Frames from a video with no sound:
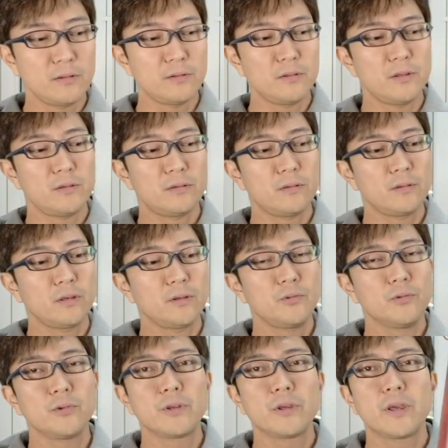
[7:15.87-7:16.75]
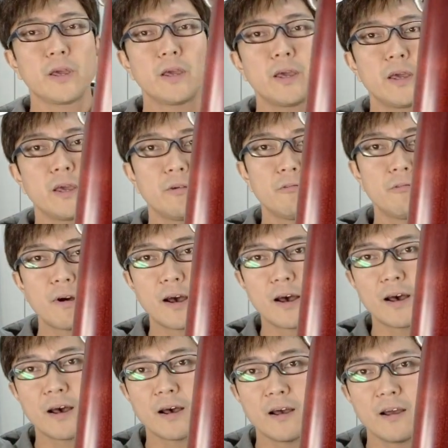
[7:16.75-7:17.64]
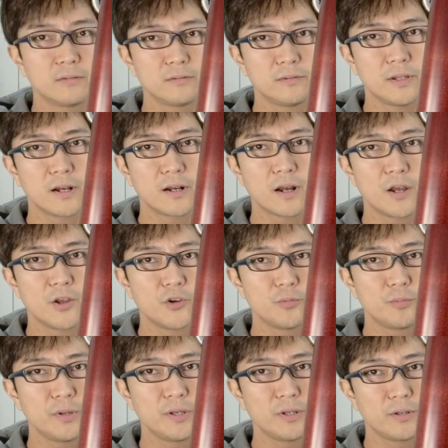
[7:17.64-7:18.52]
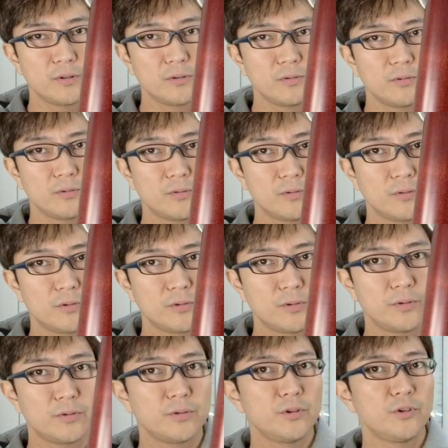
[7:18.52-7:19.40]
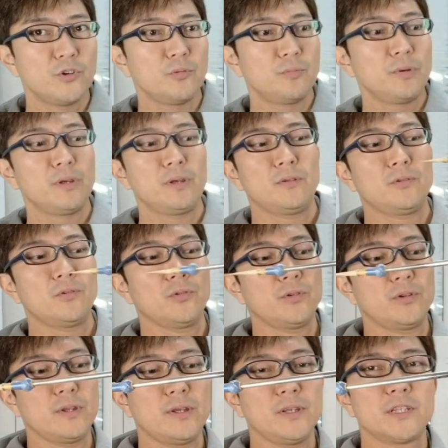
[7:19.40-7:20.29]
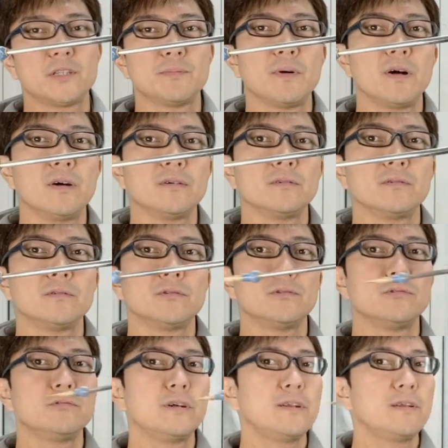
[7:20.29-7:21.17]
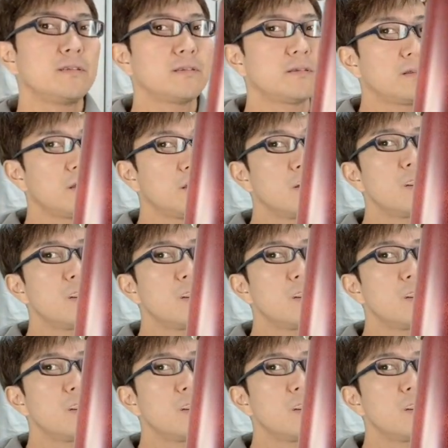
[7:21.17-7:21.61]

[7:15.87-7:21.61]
んですけど、ゲーは中指、薬指、そして一番上です。